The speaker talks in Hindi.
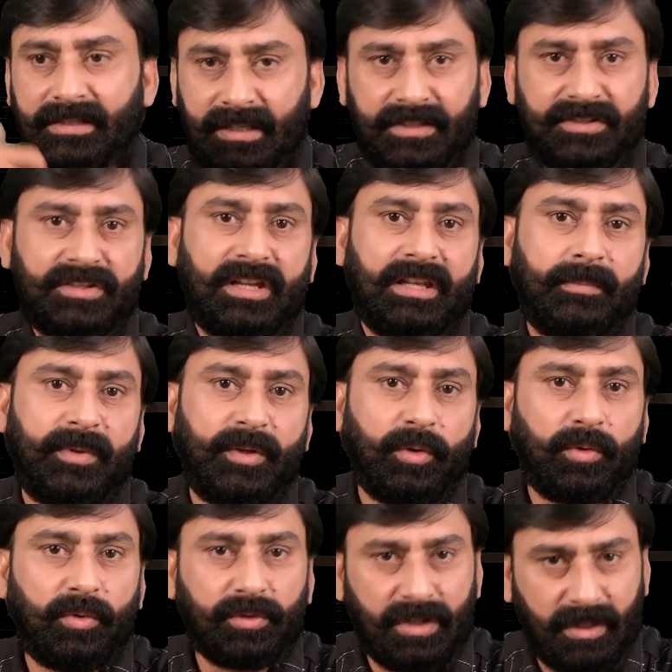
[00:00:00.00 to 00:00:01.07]
ये स्किल भी
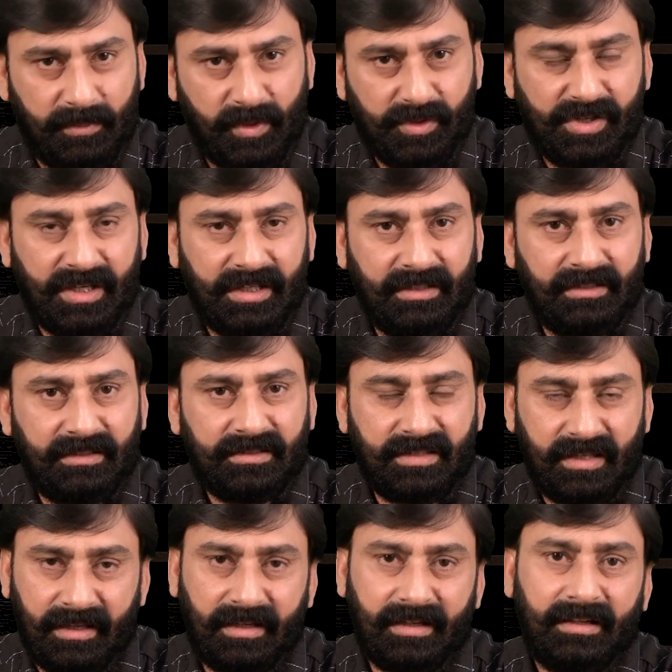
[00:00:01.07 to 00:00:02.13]
लोगों तक पहुंचाई
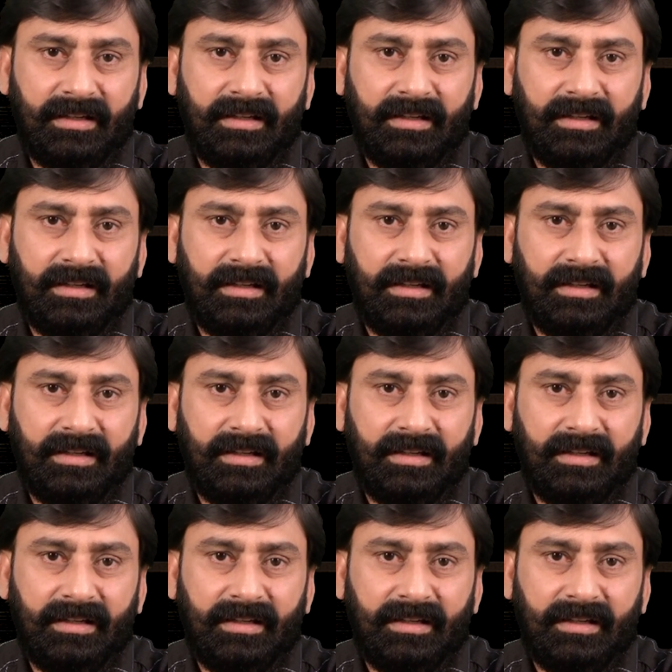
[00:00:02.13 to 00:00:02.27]
सर